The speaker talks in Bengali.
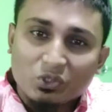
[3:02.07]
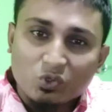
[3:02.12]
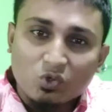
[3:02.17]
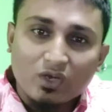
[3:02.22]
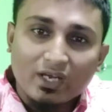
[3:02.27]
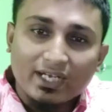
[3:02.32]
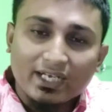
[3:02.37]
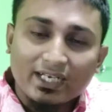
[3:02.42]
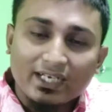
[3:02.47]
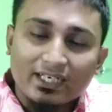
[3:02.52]

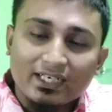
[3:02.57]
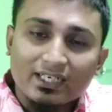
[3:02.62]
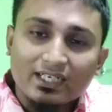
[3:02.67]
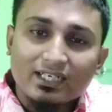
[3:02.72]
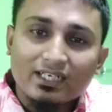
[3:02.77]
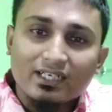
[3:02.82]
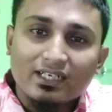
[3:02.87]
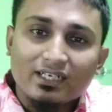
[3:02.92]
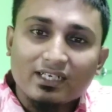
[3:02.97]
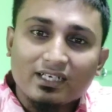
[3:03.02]
দোকানের
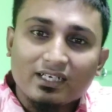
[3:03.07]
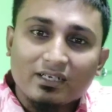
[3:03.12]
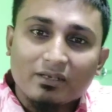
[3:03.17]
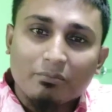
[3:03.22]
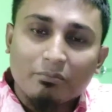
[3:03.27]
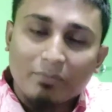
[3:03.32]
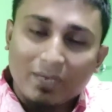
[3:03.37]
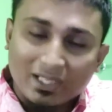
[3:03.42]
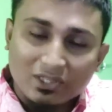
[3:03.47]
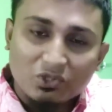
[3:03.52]

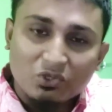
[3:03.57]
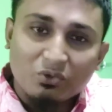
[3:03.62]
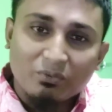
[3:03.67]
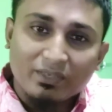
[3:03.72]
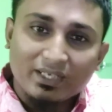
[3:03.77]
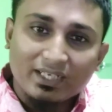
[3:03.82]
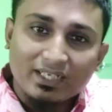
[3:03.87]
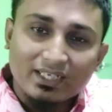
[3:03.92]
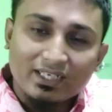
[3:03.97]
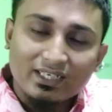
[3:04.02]

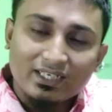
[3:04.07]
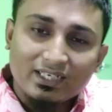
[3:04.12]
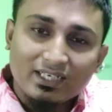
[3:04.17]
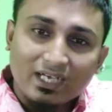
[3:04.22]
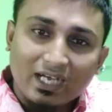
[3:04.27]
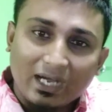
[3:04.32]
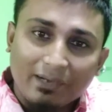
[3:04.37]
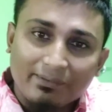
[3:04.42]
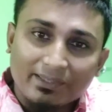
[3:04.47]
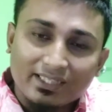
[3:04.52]
মাধ্যমে
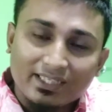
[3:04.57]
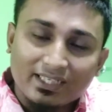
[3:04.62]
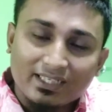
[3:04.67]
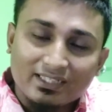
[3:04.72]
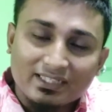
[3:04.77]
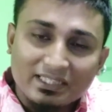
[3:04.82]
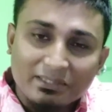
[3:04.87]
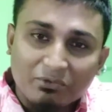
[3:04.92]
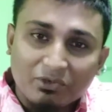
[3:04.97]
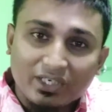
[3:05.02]
আমাদের
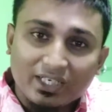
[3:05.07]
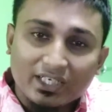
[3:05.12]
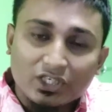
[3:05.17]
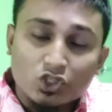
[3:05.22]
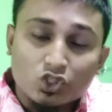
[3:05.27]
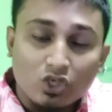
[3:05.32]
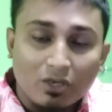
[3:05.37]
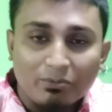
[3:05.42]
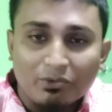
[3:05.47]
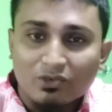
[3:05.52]
জীবনের
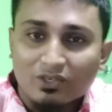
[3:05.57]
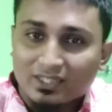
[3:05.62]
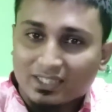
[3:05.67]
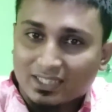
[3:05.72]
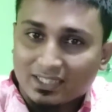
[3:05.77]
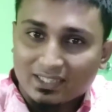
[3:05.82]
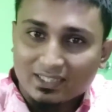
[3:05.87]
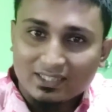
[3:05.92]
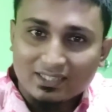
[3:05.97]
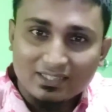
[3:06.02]

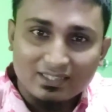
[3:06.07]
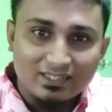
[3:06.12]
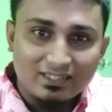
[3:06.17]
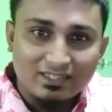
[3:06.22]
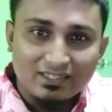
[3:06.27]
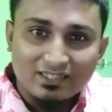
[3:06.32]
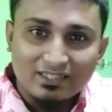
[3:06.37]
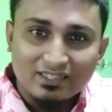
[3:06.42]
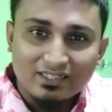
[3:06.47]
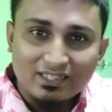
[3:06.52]
সফলতা
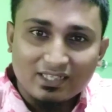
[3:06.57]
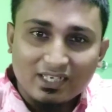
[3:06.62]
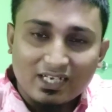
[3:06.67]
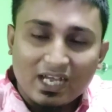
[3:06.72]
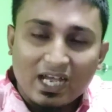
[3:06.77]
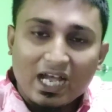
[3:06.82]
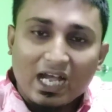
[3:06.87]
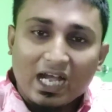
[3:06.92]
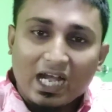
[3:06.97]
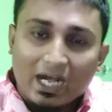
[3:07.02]

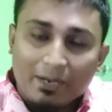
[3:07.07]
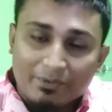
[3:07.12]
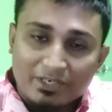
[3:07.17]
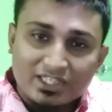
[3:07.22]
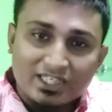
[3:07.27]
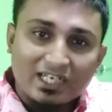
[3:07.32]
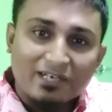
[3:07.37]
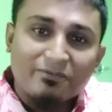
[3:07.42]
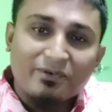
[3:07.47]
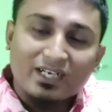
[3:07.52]
আমরা
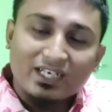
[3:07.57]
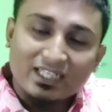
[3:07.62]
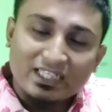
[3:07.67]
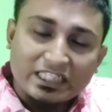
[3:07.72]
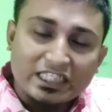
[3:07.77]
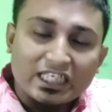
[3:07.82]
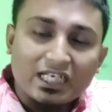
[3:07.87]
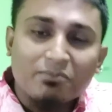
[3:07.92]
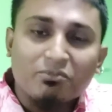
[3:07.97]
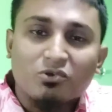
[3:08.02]
সারা
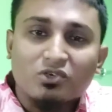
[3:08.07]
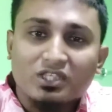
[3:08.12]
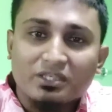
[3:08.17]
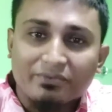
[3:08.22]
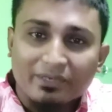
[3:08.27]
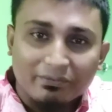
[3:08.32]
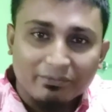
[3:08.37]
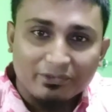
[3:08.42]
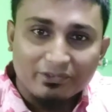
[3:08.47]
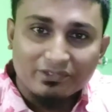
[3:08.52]
বাংলাদেশে নাম করতে
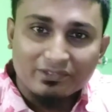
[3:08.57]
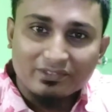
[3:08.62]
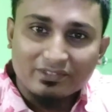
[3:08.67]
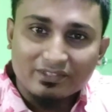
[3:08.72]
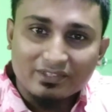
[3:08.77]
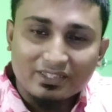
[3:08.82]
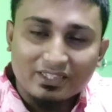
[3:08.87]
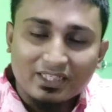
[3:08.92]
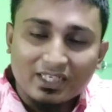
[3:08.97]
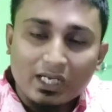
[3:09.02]
পারবো
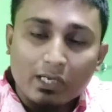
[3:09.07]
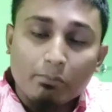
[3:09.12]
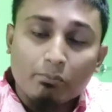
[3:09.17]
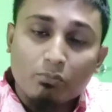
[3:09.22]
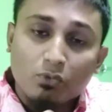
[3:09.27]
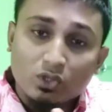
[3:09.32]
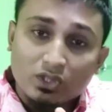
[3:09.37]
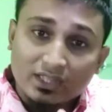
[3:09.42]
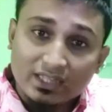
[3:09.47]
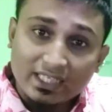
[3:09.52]

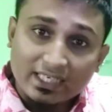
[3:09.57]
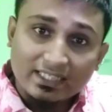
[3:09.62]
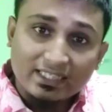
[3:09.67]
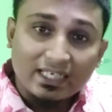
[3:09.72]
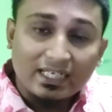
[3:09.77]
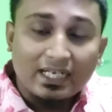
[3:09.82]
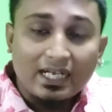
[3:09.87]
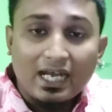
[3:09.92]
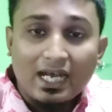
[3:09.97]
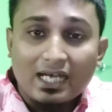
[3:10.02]

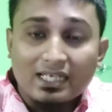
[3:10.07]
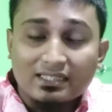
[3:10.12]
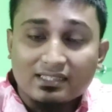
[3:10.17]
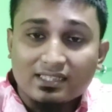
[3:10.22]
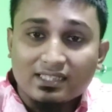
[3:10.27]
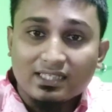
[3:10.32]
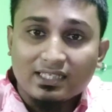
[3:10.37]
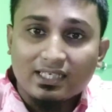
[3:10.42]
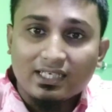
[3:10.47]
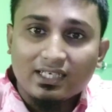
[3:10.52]
প্রত্যেকটা
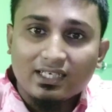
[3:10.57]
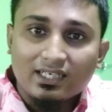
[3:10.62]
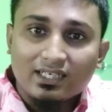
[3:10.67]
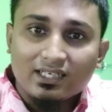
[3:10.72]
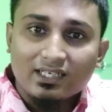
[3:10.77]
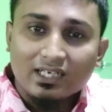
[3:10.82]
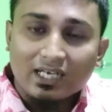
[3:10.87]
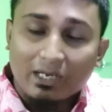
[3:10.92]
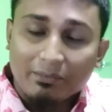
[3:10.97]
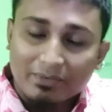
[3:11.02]
কাজই
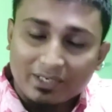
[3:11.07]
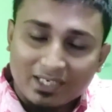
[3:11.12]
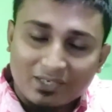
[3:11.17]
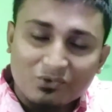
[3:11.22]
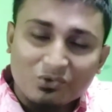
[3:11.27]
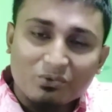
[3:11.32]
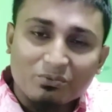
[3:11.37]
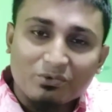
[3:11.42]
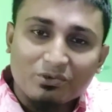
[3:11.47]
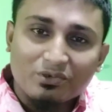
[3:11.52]
আমরা
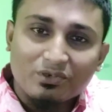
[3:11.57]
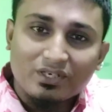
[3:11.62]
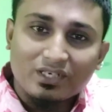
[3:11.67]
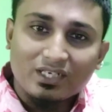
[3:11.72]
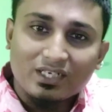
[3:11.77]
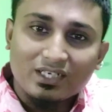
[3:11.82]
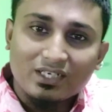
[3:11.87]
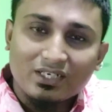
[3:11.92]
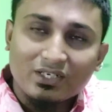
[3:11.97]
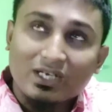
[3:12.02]
করব
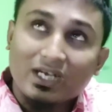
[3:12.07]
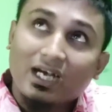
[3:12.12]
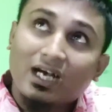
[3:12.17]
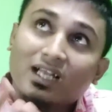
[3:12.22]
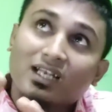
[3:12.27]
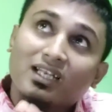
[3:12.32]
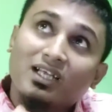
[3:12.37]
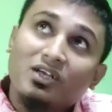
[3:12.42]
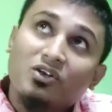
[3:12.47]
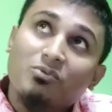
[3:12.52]

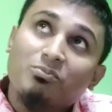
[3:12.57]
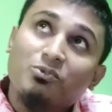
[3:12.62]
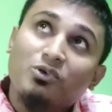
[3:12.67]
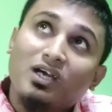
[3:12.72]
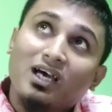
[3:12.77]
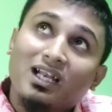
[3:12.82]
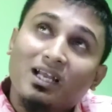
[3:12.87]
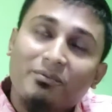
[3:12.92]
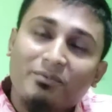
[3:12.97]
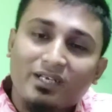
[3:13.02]
আল্লাহ রব্বুল
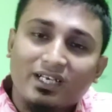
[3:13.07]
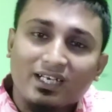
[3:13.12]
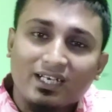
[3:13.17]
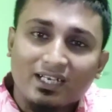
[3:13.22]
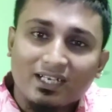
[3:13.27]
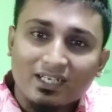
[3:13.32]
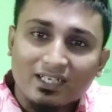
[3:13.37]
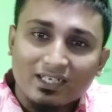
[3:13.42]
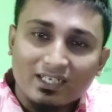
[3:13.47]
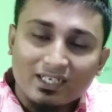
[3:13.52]
আলমিনের
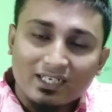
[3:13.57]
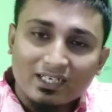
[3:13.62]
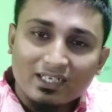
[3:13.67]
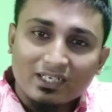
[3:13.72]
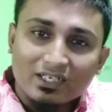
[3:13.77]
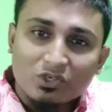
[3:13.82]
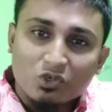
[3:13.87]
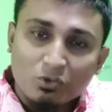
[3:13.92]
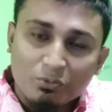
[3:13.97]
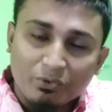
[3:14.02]

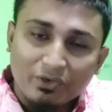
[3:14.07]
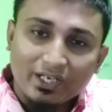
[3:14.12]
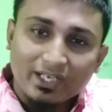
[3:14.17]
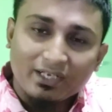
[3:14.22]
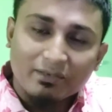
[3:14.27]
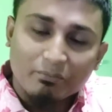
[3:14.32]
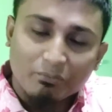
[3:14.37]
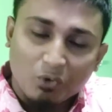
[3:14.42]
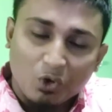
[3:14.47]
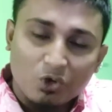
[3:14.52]
উপরে
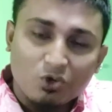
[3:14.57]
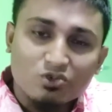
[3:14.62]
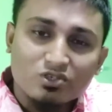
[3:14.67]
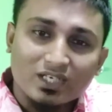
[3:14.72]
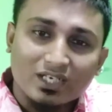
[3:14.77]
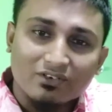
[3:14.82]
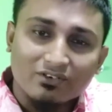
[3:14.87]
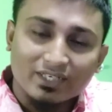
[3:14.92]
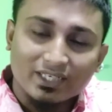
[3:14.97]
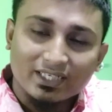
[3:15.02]

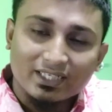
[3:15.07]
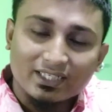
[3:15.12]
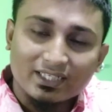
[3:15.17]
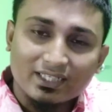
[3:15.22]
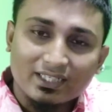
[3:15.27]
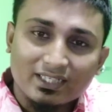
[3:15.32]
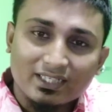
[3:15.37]
ভরসা করে